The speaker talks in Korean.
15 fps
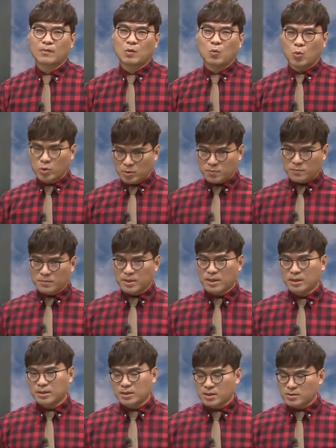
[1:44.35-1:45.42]
오 년뿐만
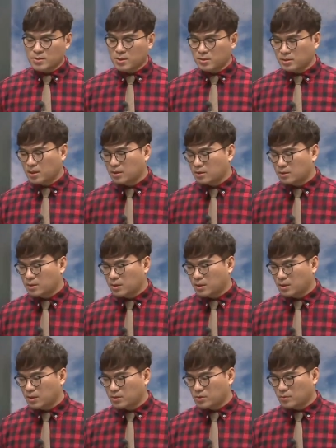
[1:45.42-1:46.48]
아니라 최근에
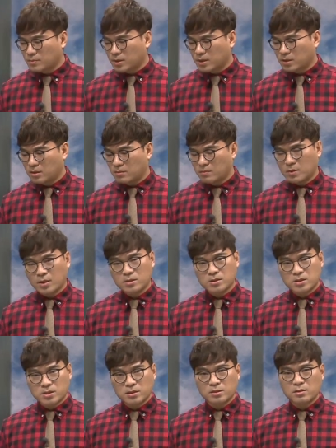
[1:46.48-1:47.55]
근래에 정말 한
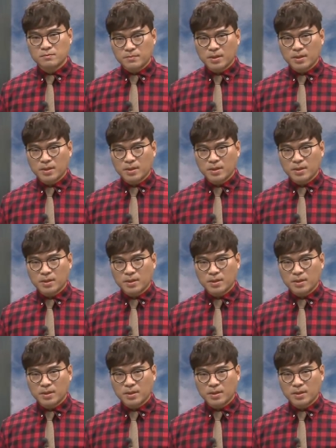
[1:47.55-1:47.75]
칠 년,